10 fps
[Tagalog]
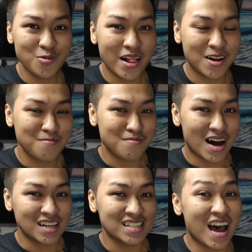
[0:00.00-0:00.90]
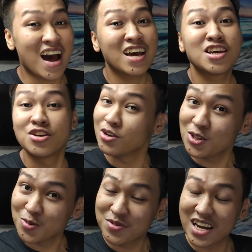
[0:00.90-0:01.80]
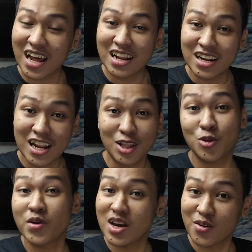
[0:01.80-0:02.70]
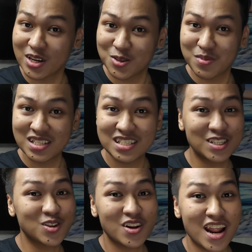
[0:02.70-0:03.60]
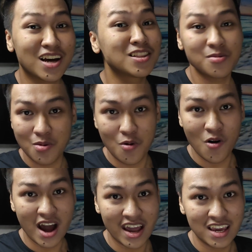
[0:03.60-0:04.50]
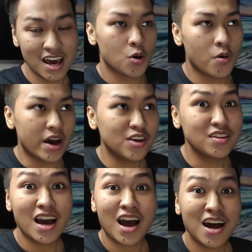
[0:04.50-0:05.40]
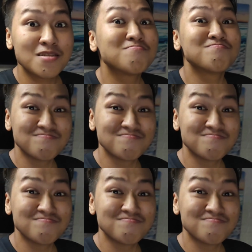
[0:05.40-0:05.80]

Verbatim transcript: Welcome back sa aking YouTube channel na tuwing Christmas season lang nabubuhay. So, ayun nga.